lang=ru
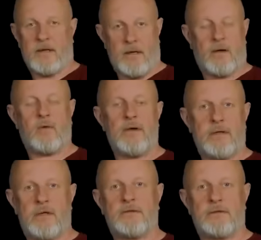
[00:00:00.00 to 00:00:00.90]
какой
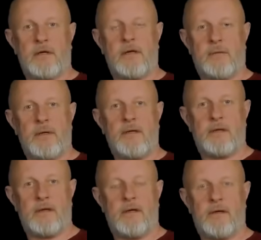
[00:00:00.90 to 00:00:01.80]
нас
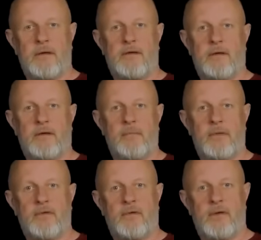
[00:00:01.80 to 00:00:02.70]
накормили на этих
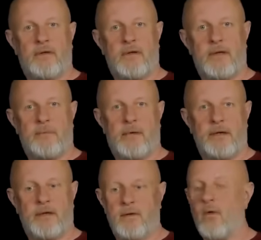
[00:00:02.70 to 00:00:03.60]
медовых
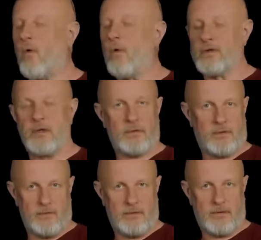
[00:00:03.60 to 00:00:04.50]
водопадах. Очень
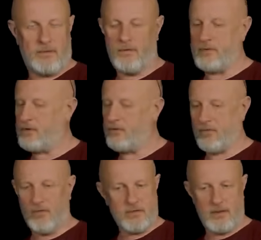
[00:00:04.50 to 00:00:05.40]
круто, очень
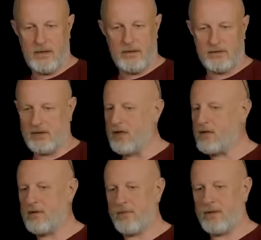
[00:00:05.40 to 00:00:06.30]
вкусно,
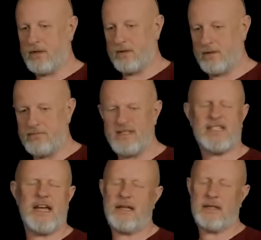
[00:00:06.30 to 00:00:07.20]
страшно понравилось.
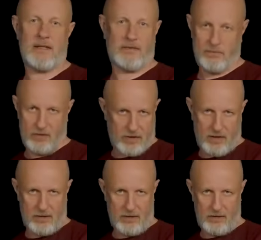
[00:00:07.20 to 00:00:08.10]
Вся еда
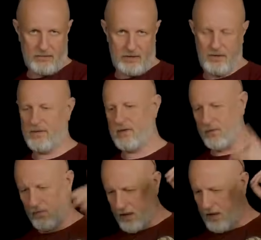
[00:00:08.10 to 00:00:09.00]
замечательная. И в
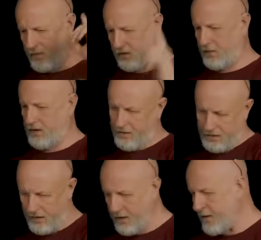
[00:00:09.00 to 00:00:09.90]
Ессентуках мы там
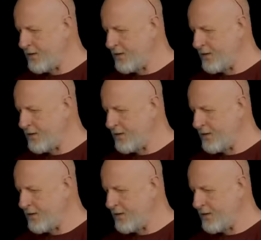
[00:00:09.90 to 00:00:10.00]
ходили